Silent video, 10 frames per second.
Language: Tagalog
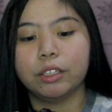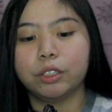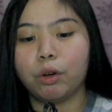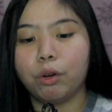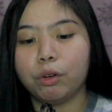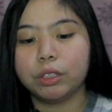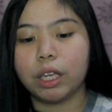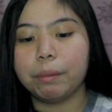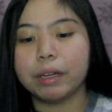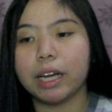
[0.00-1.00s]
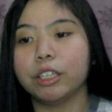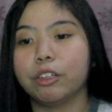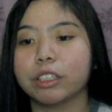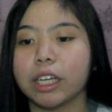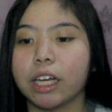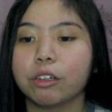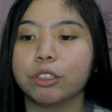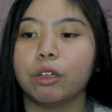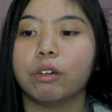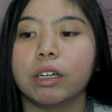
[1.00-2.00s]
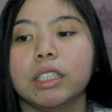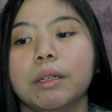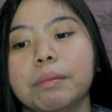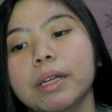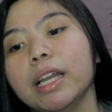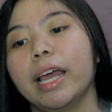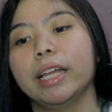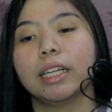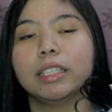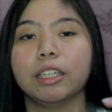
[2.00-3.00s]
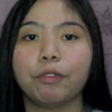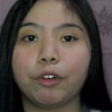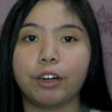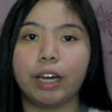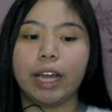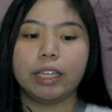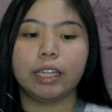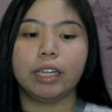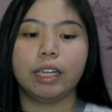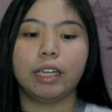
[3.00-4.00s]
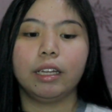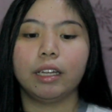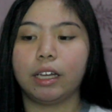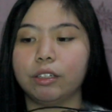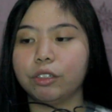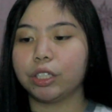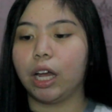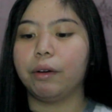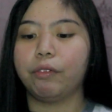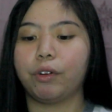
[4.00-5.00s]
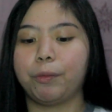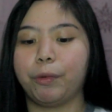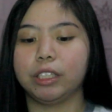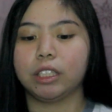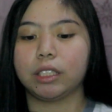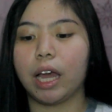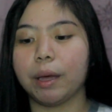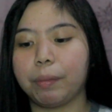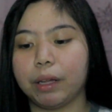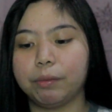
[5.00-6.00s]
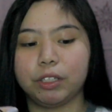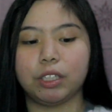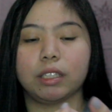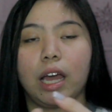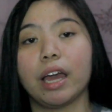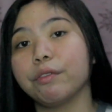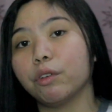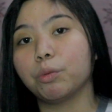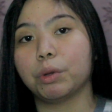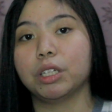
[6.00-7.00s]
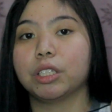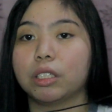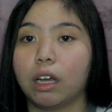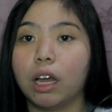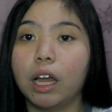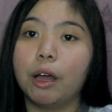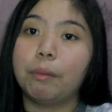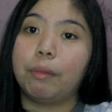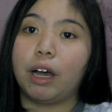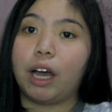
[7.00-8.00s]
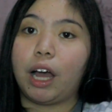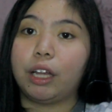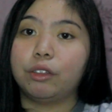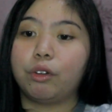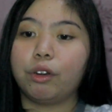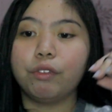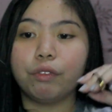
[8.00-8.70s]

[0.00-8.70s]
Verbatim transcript: So, sabi nga doon, kaya gusto ko rin siyang bilhin kasi for any, ano siya, for pwede siya sa iPad, pwede siya sa iPhone, pwede siya sa mga Android